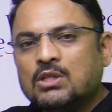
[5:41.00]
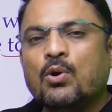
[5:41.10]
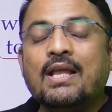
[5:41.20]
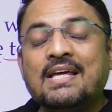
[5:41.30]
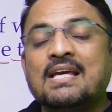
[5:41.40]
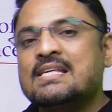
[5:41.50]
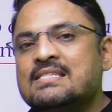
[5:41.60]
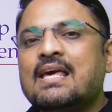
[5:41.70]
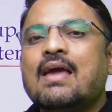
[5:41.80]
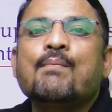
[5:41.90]
है लेकिन
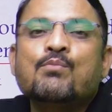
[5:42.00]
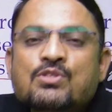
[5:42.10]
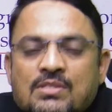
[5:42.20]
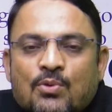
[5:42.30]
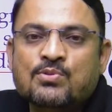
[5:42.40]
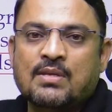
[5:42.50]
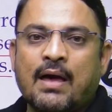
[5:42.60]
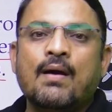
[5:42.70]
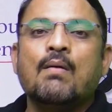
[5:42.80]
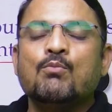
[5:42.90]
किससे मुझसे गुस्सा है
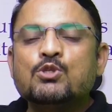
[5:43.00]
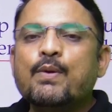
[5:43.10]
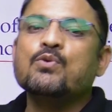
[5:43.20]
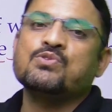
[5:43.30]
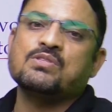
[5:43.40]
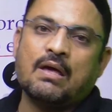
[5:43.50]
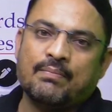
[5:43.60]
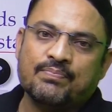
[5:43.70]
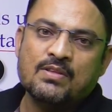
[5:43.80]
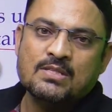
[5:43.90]
मुझ पर गुस्सा है
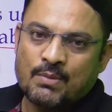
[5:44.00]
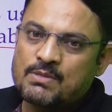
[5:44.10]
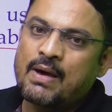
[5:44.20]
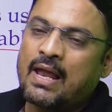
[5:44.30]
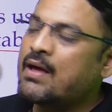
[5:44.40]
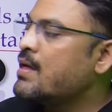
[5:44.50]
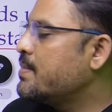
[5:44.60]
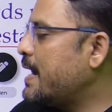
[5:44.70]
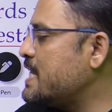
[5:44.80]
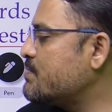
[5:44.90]
समझ में आ रहा है
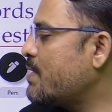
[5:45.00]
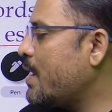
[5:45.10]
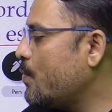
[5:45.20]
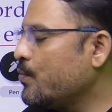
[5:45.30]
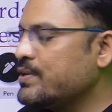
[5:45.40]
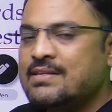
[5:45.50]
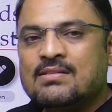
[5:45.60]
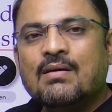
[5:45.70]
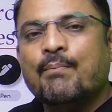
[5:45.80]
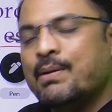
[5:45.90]
दैट इज वाई विथ इज अ
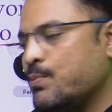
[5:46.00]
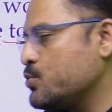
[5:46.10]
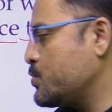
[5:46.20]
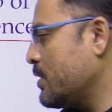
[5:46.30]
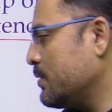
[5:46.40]
प्रीपोजिशन